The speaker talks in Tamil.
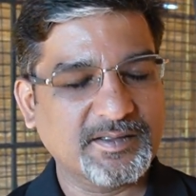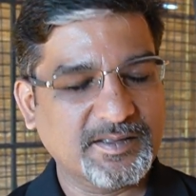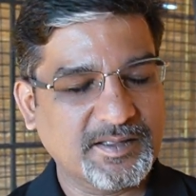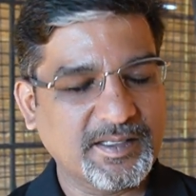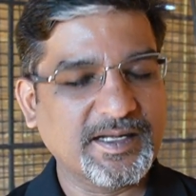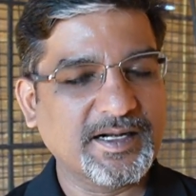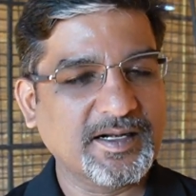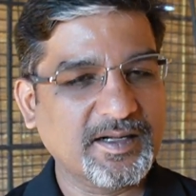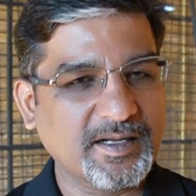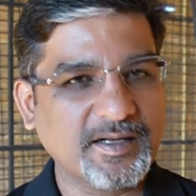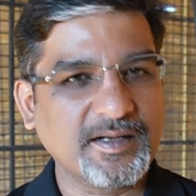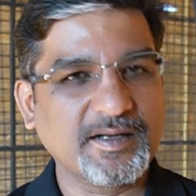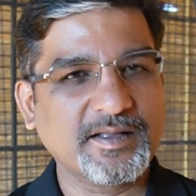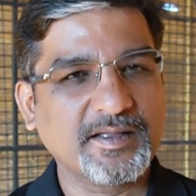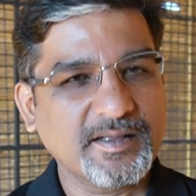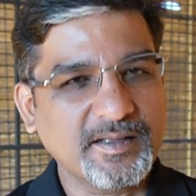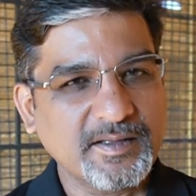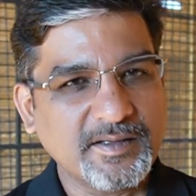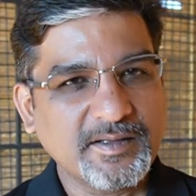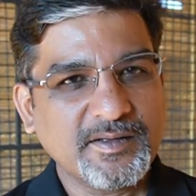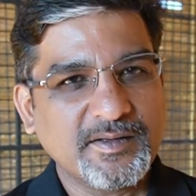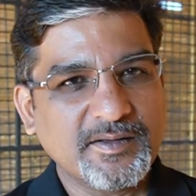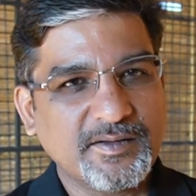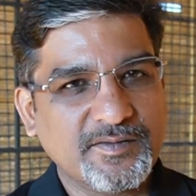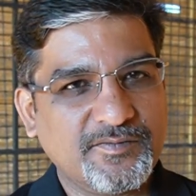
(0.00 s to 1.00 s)
தியரட்டிக்லி
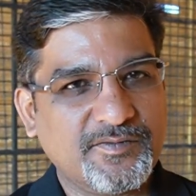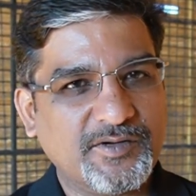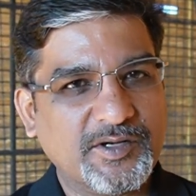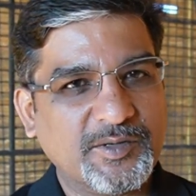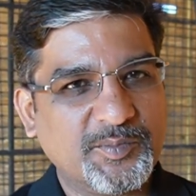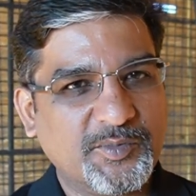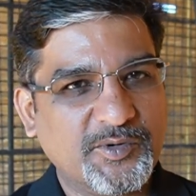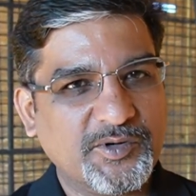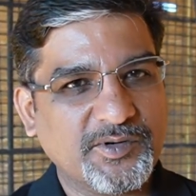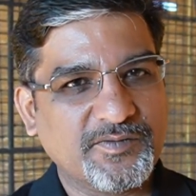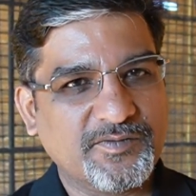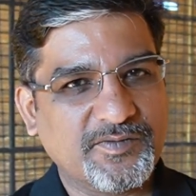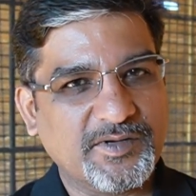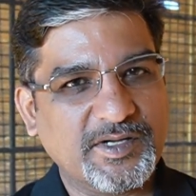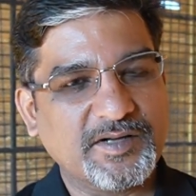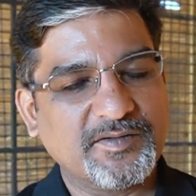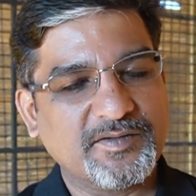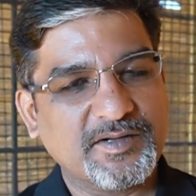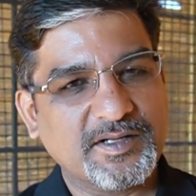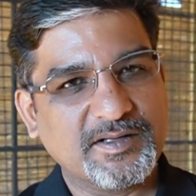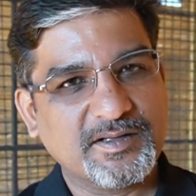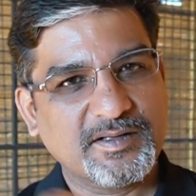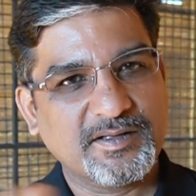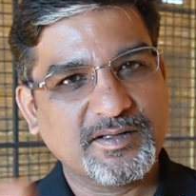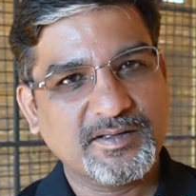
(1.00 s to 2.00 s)
ஃபைவ் பாயிண்ட்
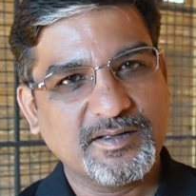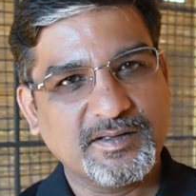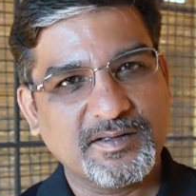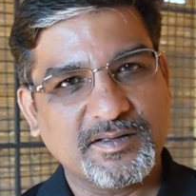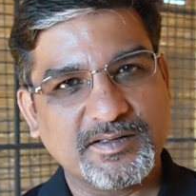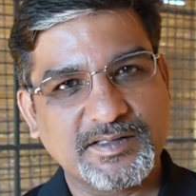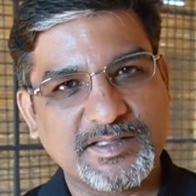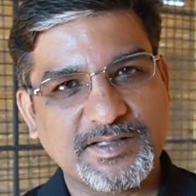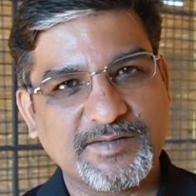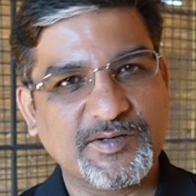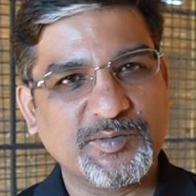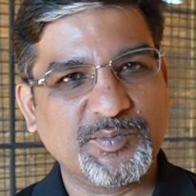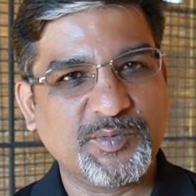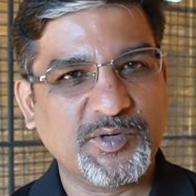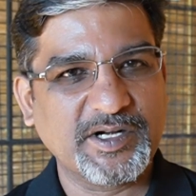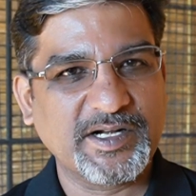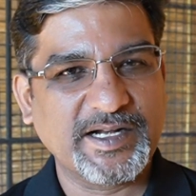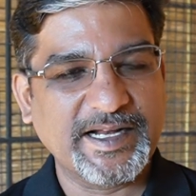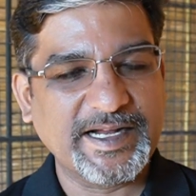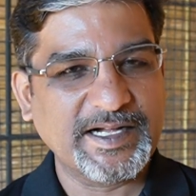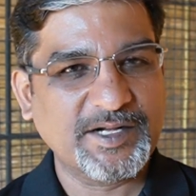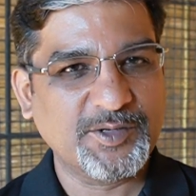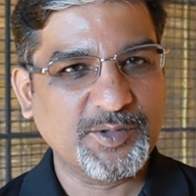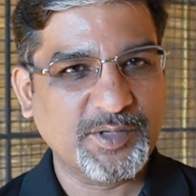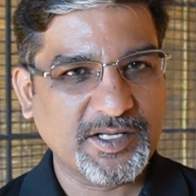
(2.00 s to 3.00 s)
ஃபைவ்லேருந்து செவன் பாயிண்ட்
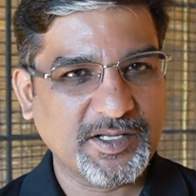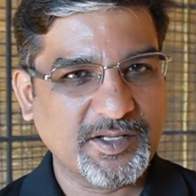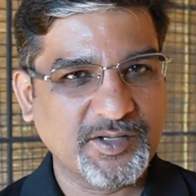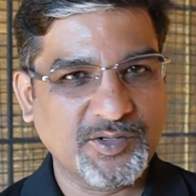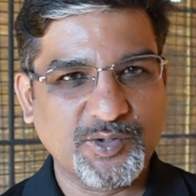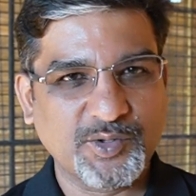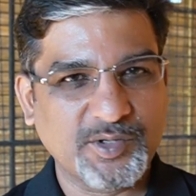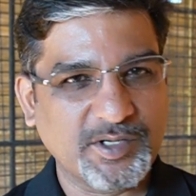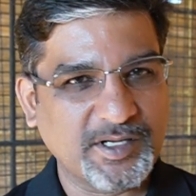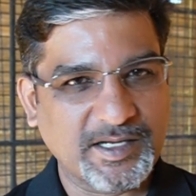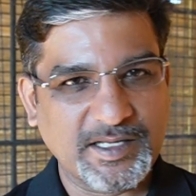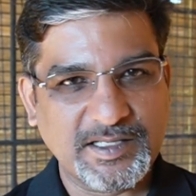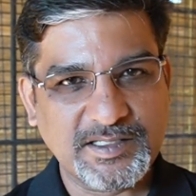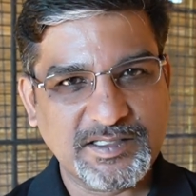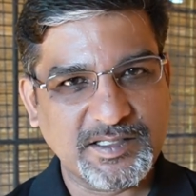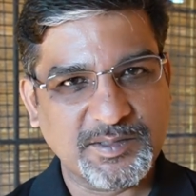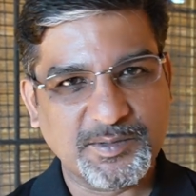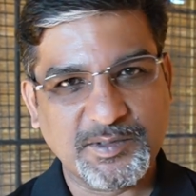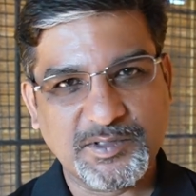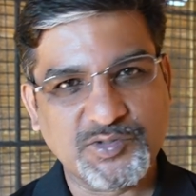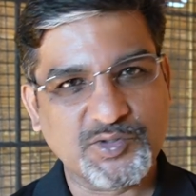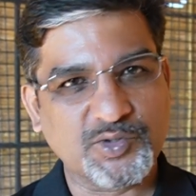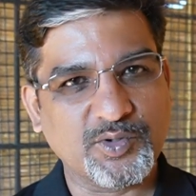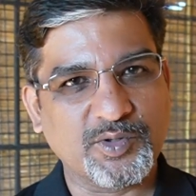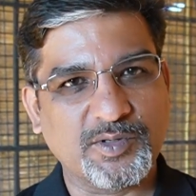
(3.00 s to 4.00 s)
எயிட் வரைக்கும் அதோட ரேஞ்ச்
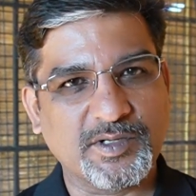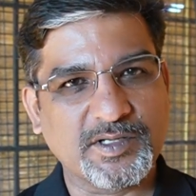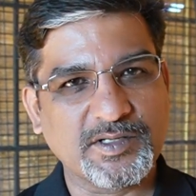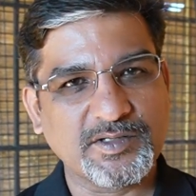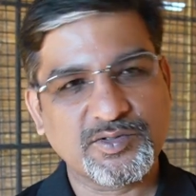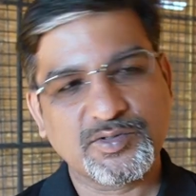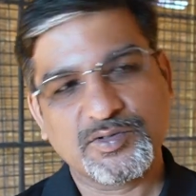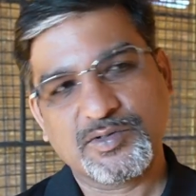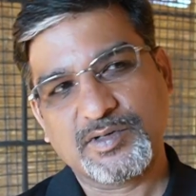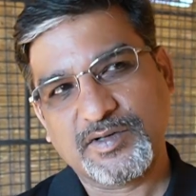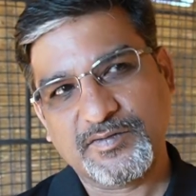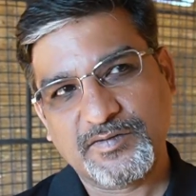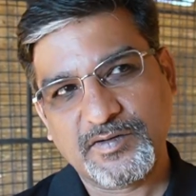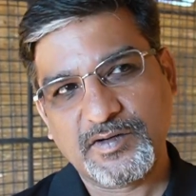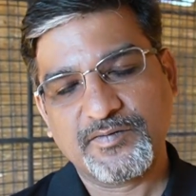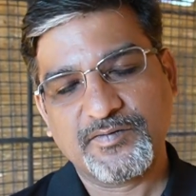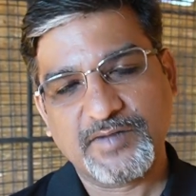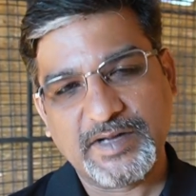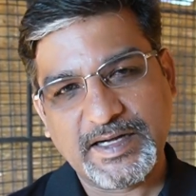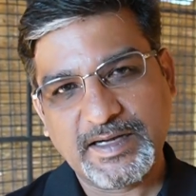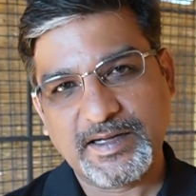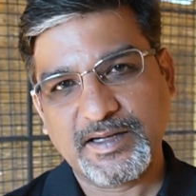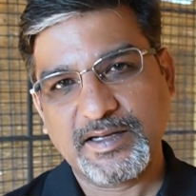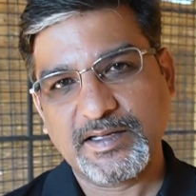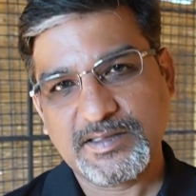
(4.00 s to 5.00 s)
அப்படின்னு சொல்லுவாங்க ஸோ டிஃப்ரெண்ட்
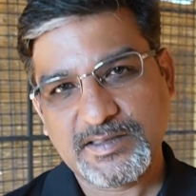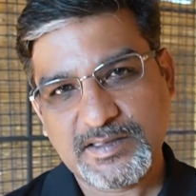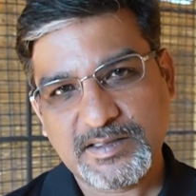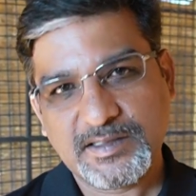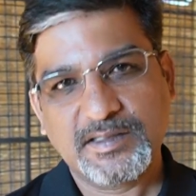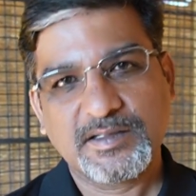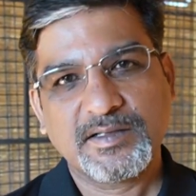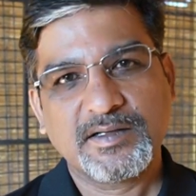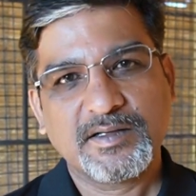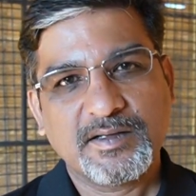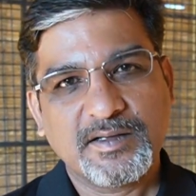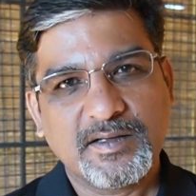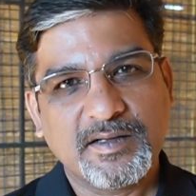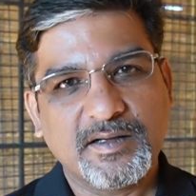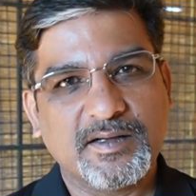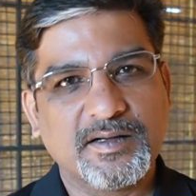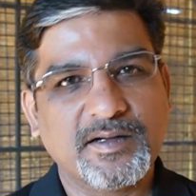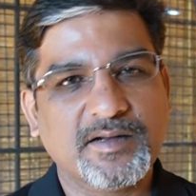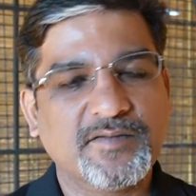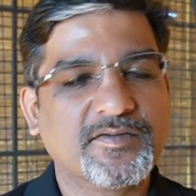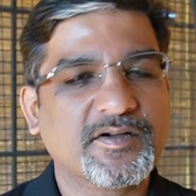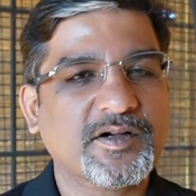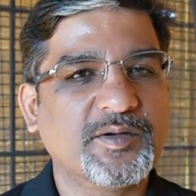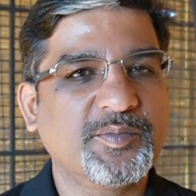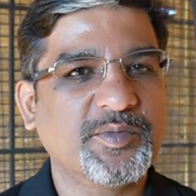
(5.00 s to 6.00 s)
வெரைட்டிஸ்
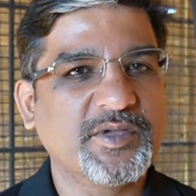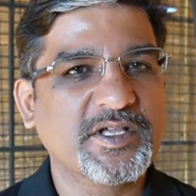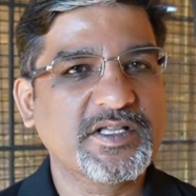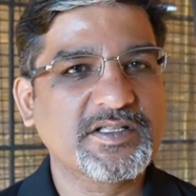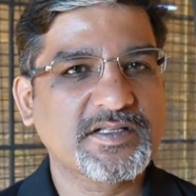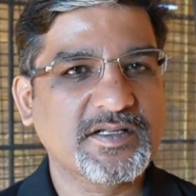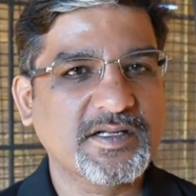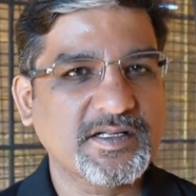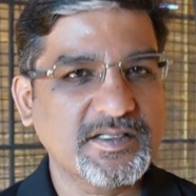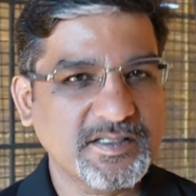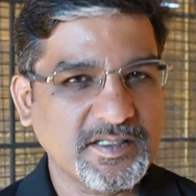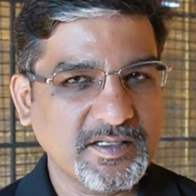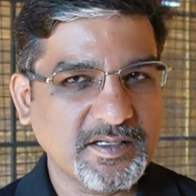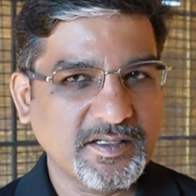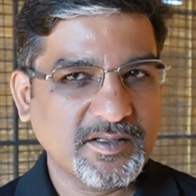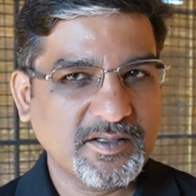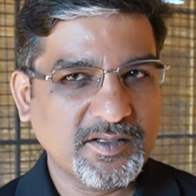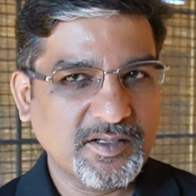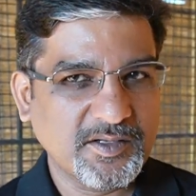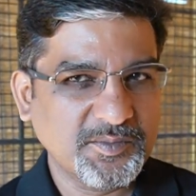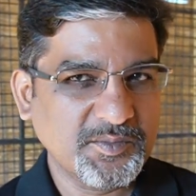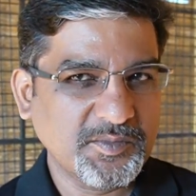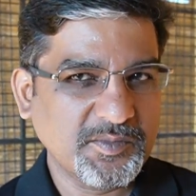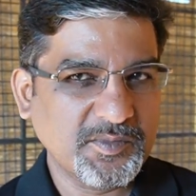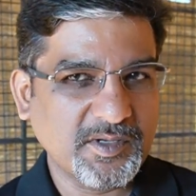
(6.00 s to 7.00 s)
டிஃப்ரெண்ட் பிஹெச் ரேஞ்சில்
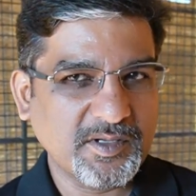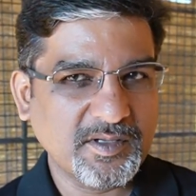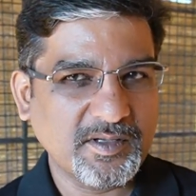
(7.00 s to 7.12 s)
இருந்தாலும்